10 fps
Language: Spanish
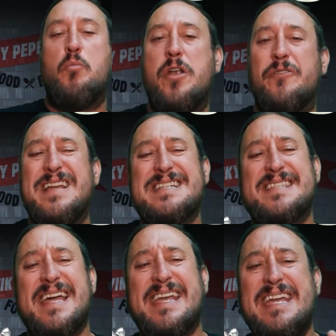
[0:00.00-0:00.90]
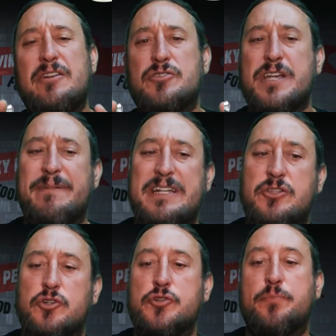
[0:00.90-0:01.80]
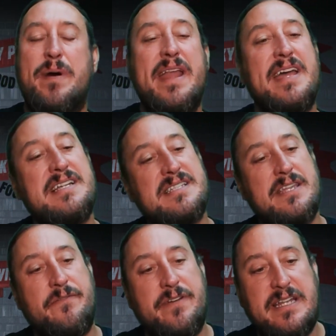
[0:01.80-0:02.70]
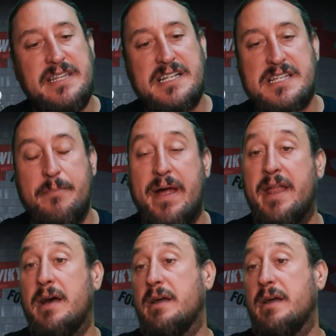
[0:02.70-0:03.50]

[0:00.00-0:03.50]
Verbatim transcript: Bueno, y hasta aquí los eventos para este fin de semana.